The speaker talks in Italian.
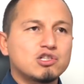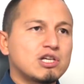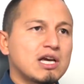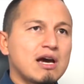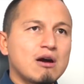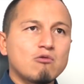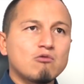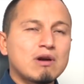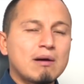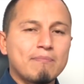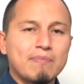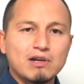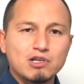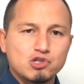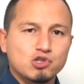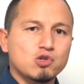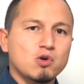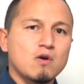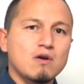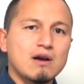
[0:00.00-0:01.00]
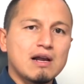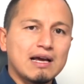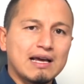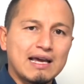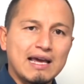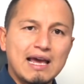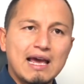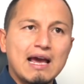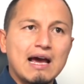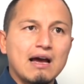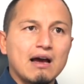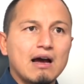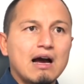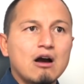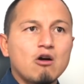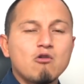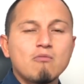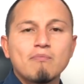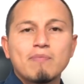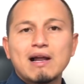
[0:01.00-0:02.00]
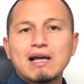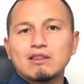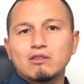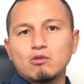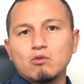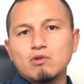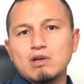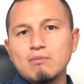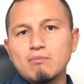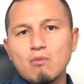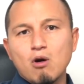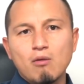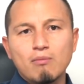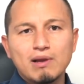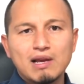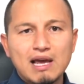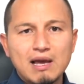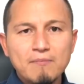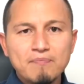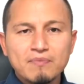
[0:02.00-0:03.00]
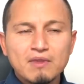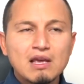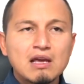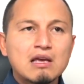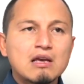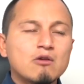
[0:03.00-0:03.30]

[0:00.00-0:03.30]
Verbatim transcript: C'è una persona che ha comprato un immobile,